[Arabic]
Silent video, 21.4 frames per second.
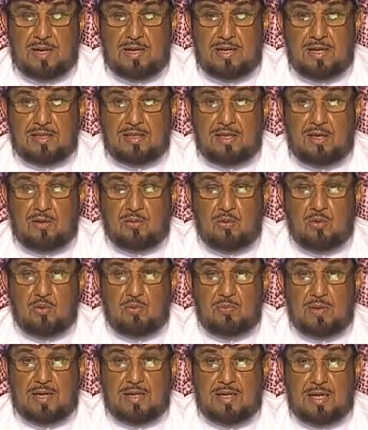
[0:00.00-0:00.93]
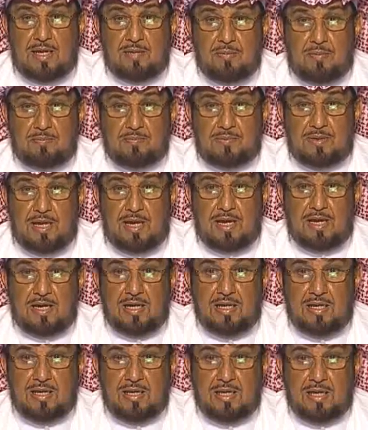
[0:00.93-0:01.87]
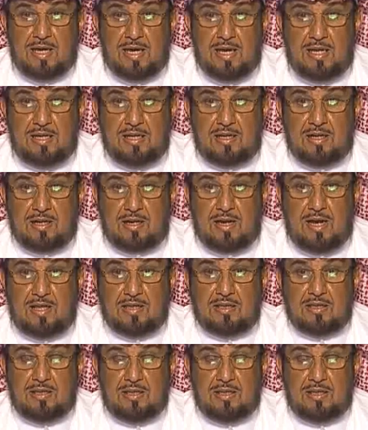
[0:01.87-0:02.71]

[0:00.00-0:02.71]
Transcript: الذي يقوم على مبدأ الإقراض